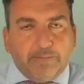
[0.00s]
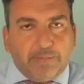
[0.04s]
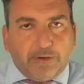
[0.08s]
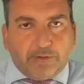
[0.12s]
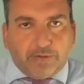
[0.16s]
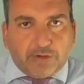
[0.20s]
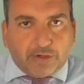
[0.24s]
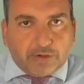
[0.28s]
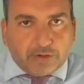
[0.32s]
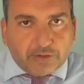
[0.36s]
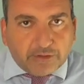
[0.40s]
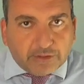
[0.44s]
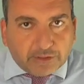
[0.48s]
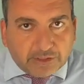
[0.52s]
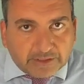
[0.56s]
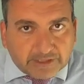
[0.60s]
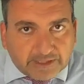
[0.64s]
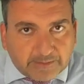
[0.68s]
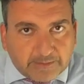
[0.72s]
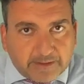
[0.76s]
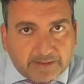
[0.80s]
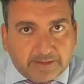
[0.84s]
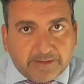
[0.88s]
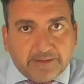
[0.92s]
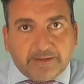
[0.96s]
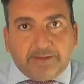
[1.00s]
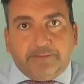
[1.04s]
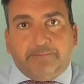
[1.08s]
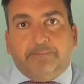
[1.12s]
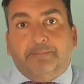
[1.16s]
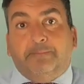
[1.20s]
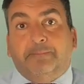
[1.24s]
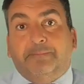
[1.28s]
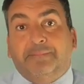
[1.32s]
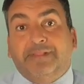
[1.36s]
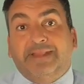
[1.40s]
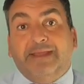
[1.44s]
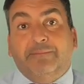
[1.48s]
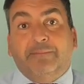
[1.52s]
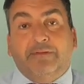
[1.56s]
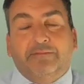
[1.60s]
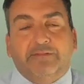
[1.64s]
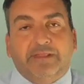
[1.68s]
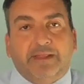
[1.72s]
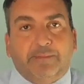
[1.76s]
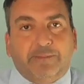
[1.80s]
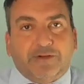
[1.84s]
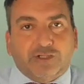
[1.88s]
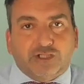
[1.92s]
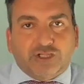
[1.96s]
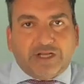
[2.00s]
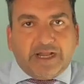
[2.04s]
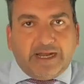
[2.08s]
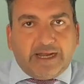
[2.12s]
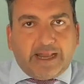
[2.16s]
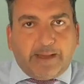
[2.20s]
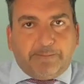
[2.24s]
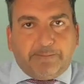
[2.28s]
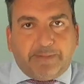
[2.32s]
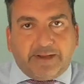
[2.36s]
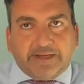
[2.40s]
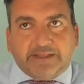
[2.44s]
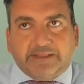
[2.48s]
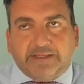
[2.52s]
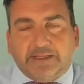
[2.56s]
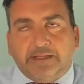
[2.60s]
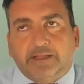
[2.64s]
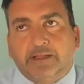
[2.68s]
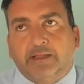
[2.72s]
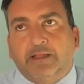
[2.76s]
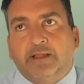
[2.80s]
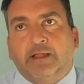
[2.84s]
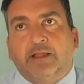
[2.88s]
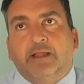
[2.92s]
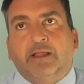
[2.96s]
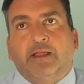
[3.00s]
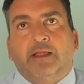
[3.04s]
Pero bueno, el eh, tema de mi vida personal aparte.